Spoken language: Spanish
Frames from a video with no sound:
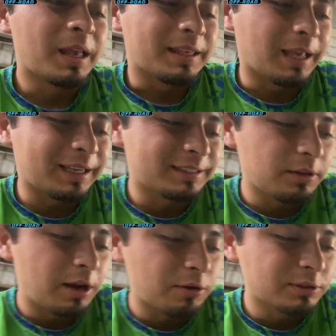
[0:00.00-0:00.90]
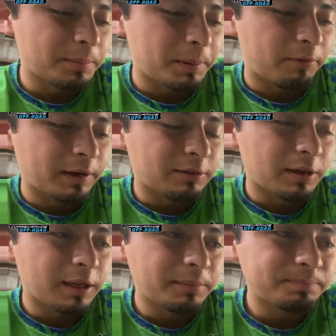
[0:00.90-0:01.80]
ya que se dio el ajuste perfecto
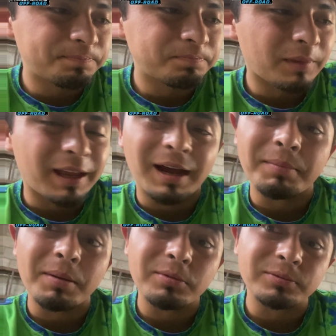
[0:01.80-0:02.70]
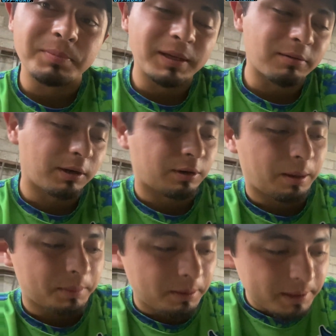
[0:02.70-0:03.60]
ahí, cambiamos, bueno,
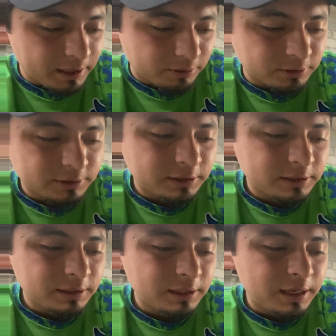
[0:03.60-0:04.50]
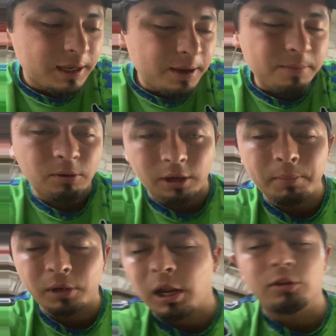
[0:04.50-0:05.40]
cambié virlos. ¿Por qué?
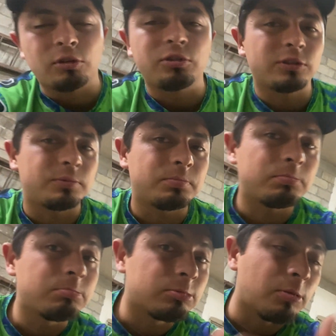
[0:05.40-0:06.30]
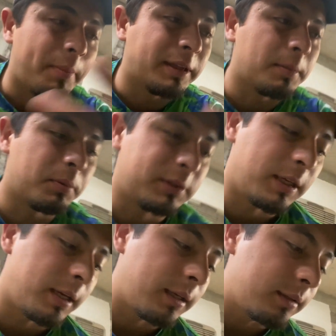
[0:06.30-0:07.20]
Porque los otros sumamente pues
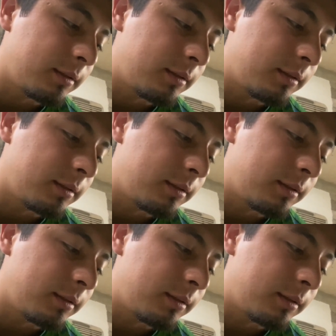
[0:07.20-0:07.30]
se,